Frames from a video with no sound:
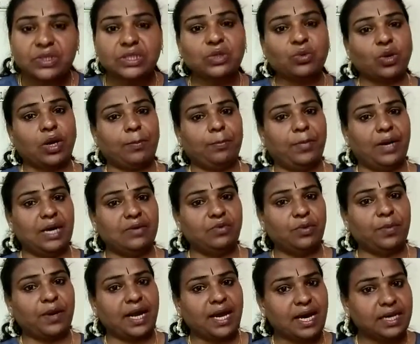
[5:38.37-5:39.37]
வந்து ஒரு
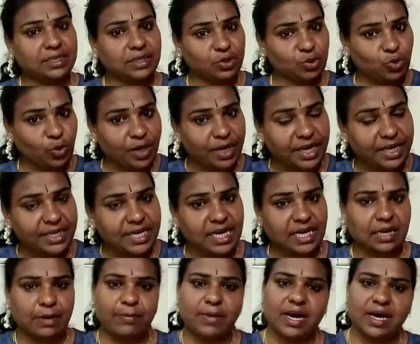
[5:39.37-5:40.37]
பிளவுபடாத தொடர்
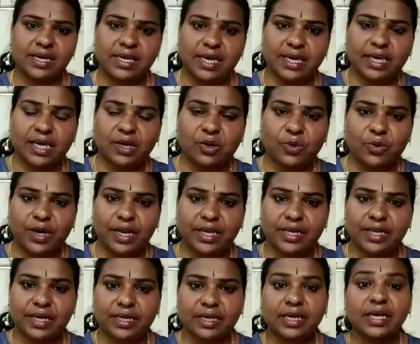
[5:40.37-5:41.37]
இயக்கமாக இயங்கிக் கொண்டே
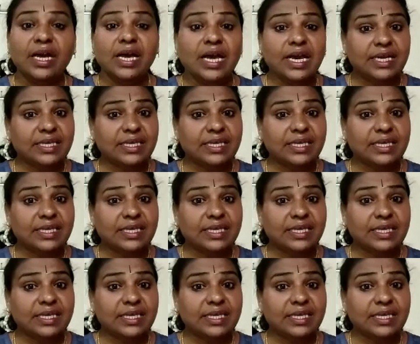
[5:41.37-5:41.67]
இருக்கு